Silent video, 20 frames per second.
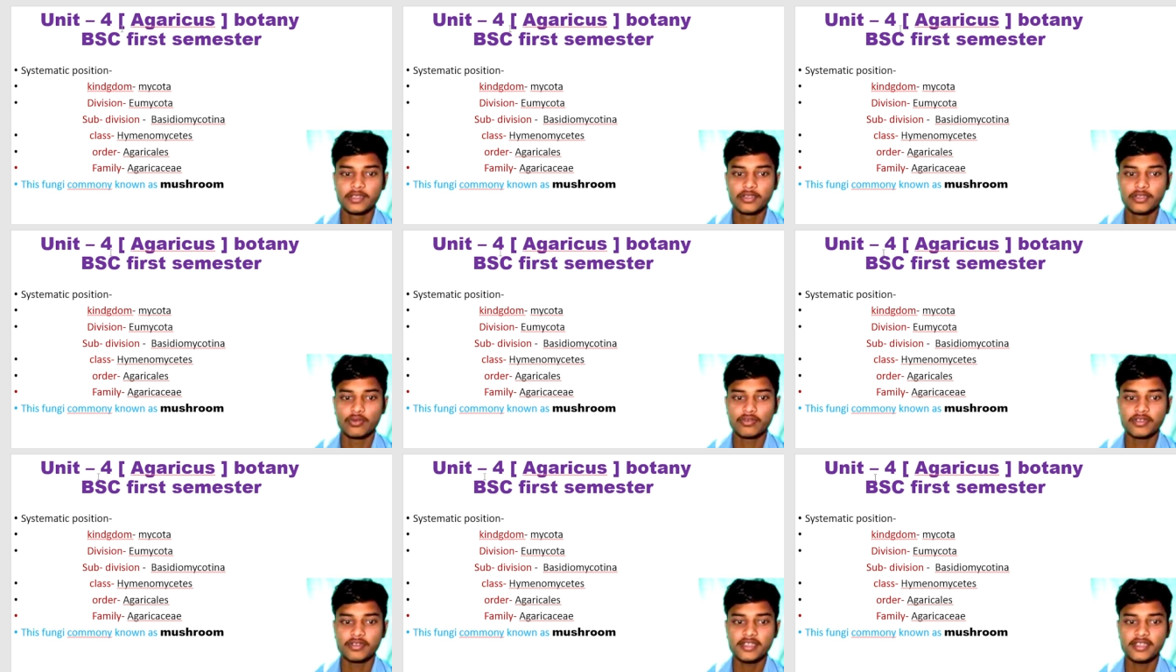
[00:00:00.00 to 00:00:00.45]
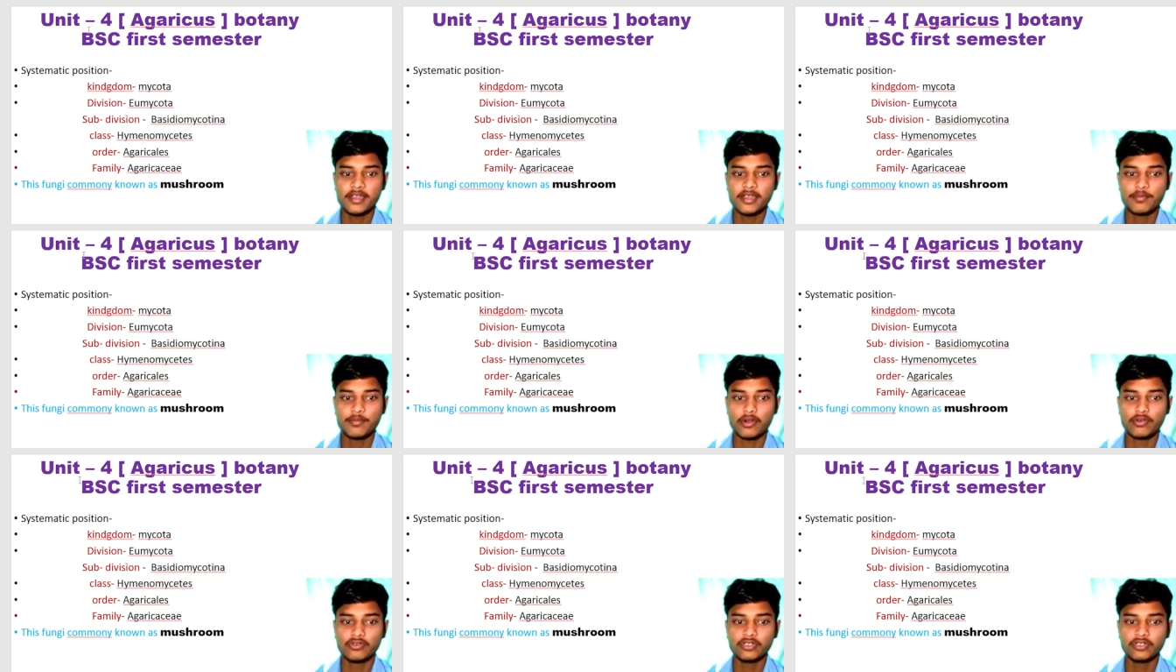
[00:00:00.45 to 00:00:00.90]
क्योंकि ये
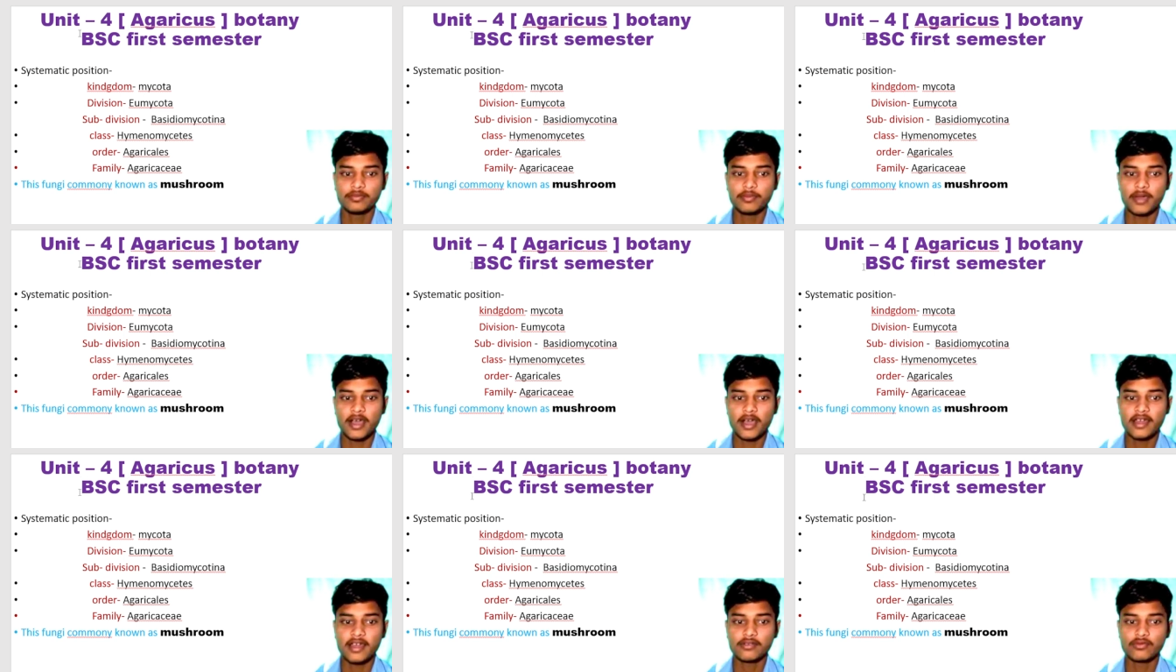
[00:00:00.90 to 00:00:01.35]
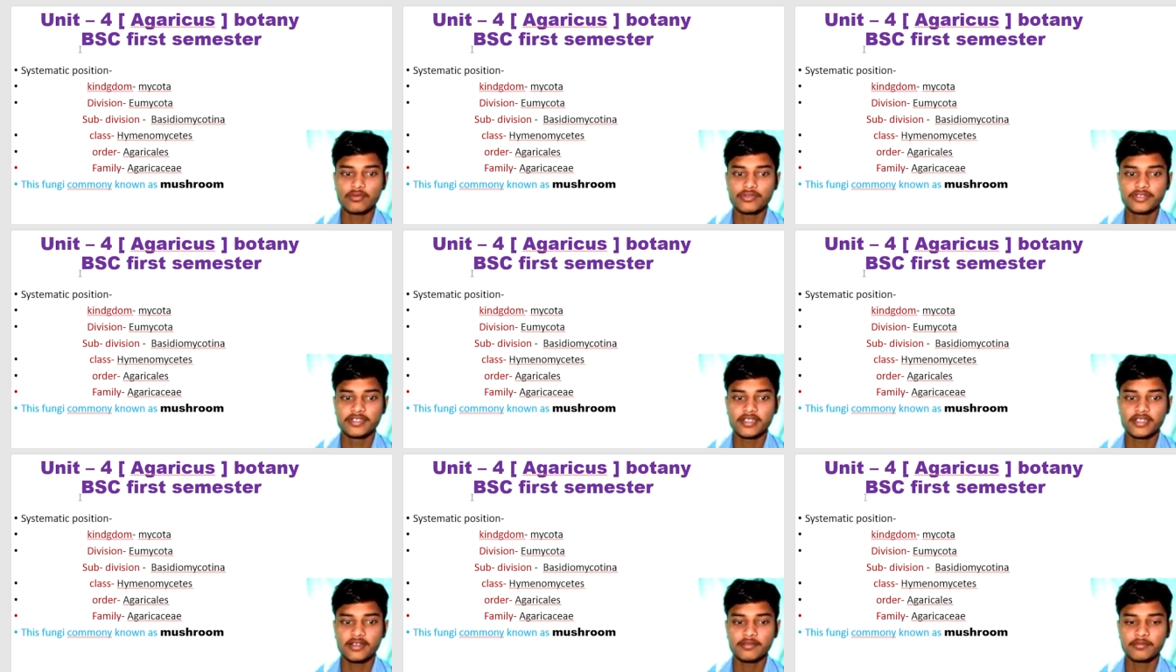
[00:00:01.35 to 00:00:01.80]
बहुत बार
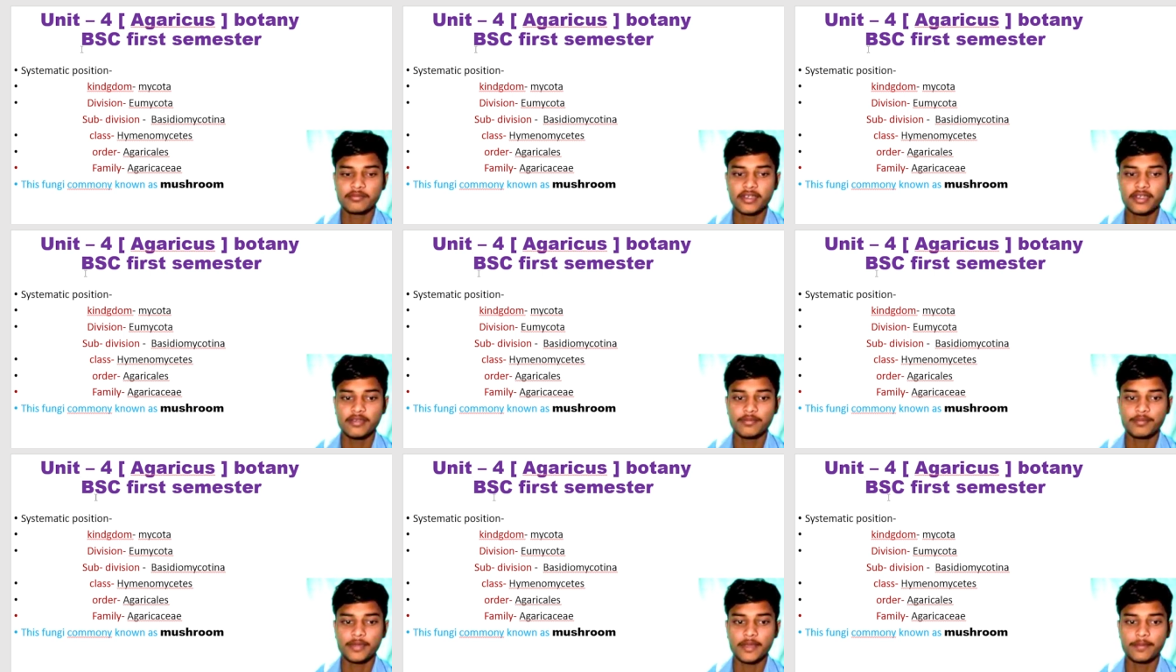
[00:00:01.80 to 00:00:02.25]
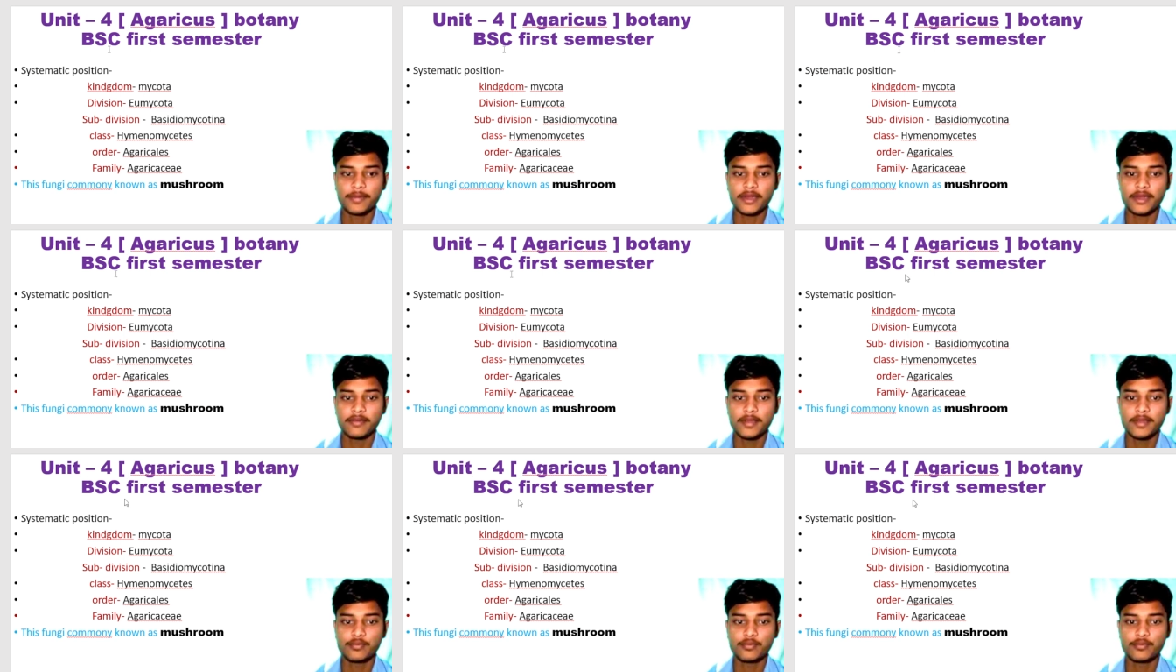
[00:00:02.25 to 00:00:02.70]
क्वेश्चन में
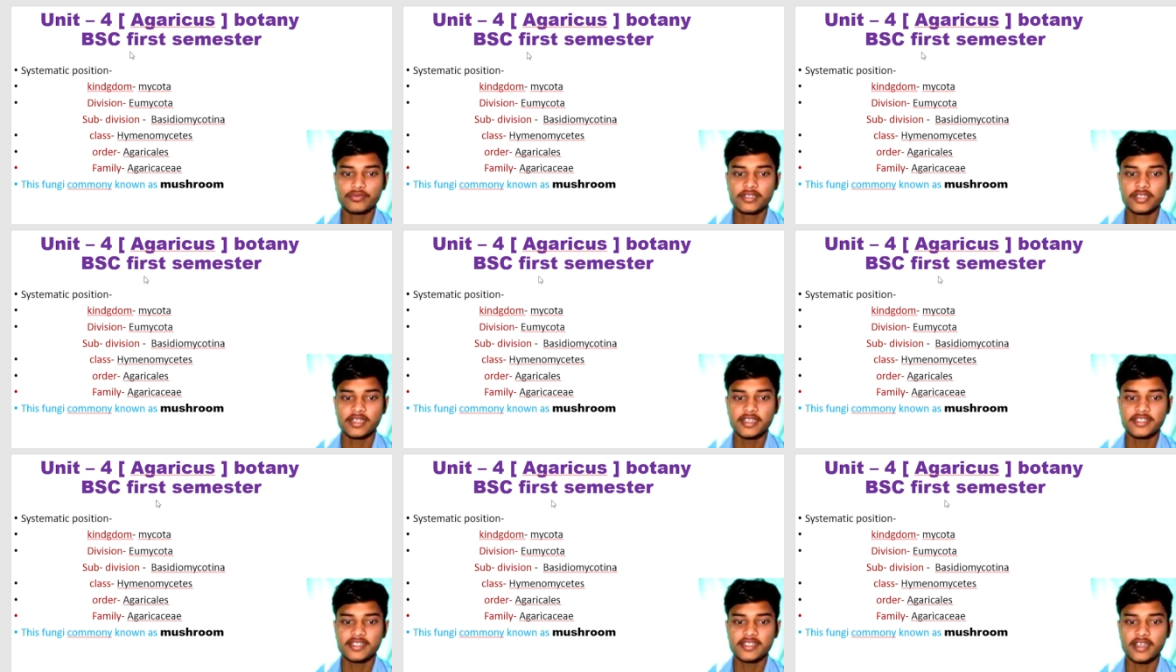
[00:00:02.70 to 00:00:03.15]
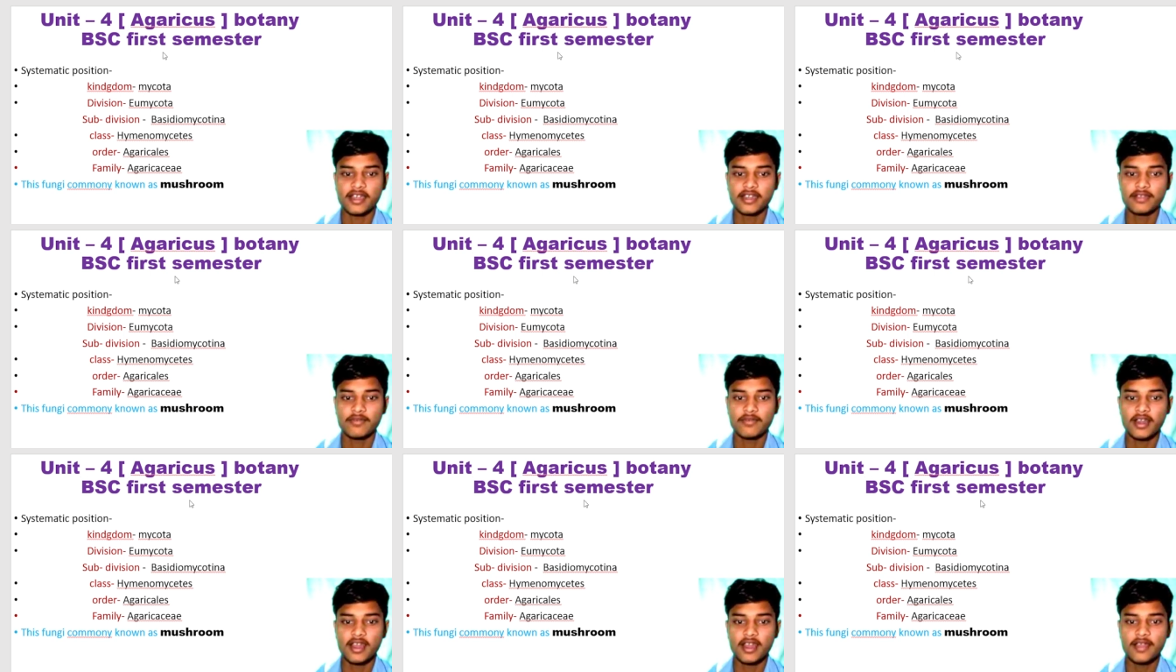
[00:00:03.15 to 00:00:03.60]
पेपर में पूछने
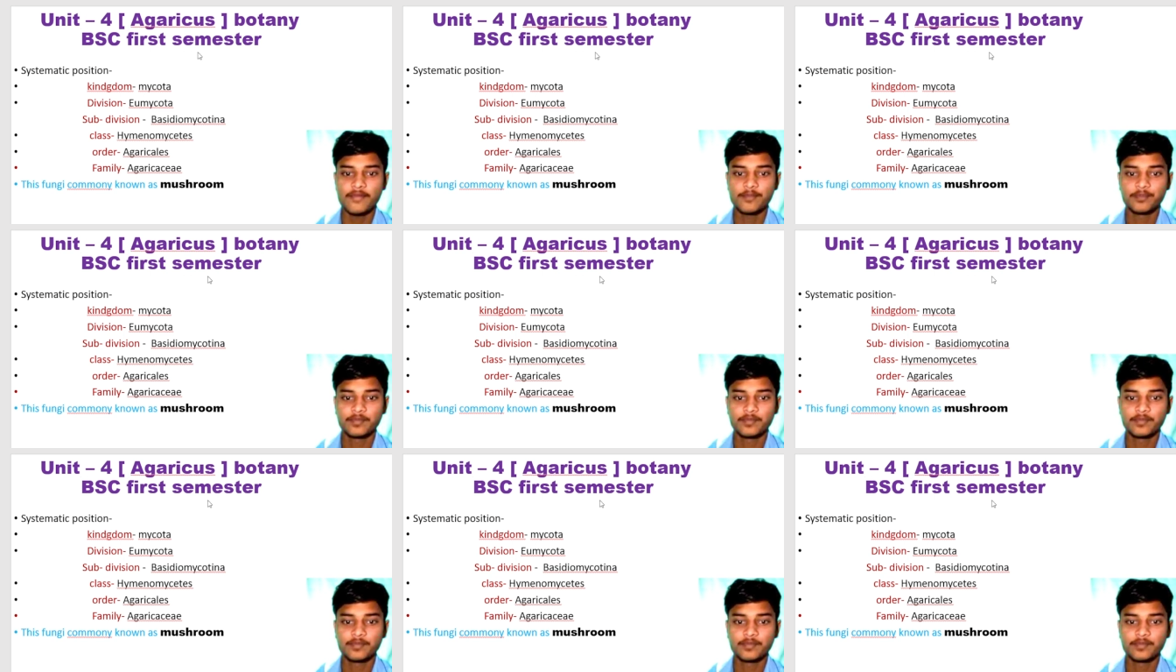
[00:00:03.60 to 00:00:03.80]
जाने वाला